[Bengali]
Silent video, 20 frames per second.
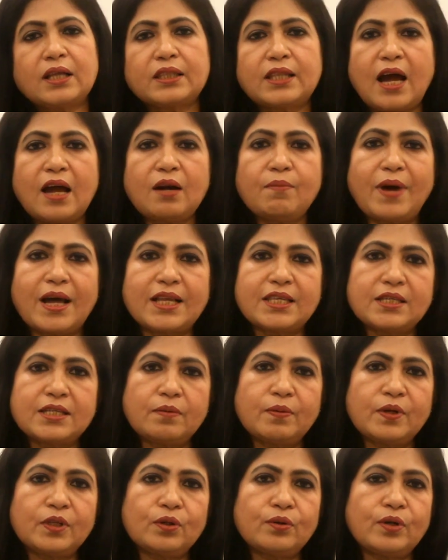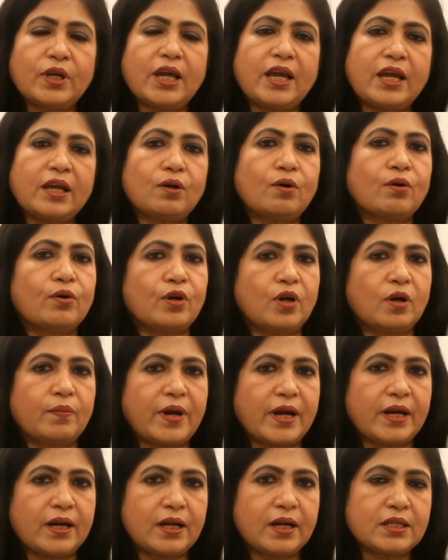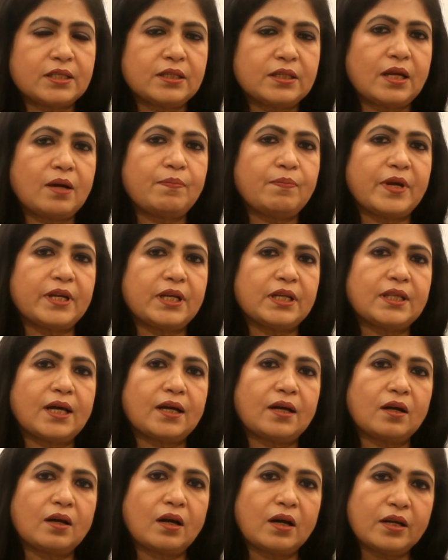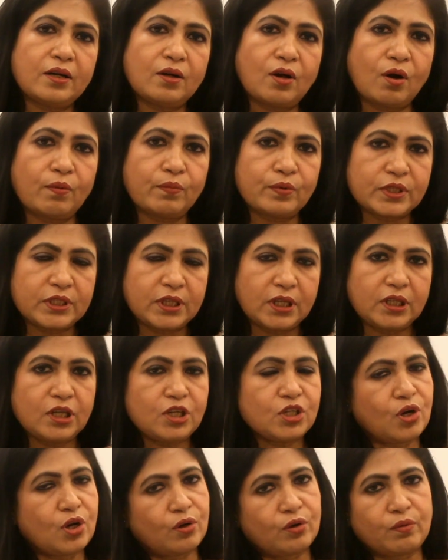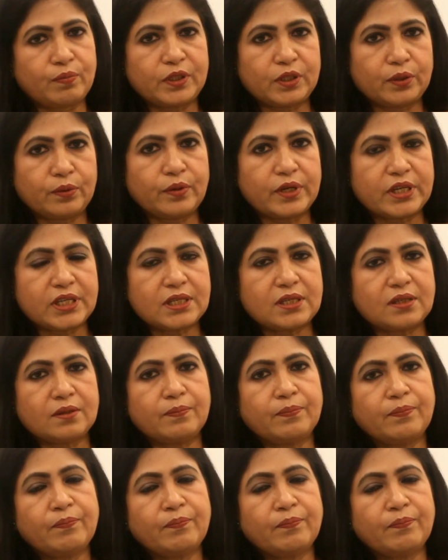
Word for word: তার বাচ্চার ভিতরে এই করোনা ভাইরাসটা পেটে থাকাকালীন অবস্থাতে সংক্রমিত হয়েছে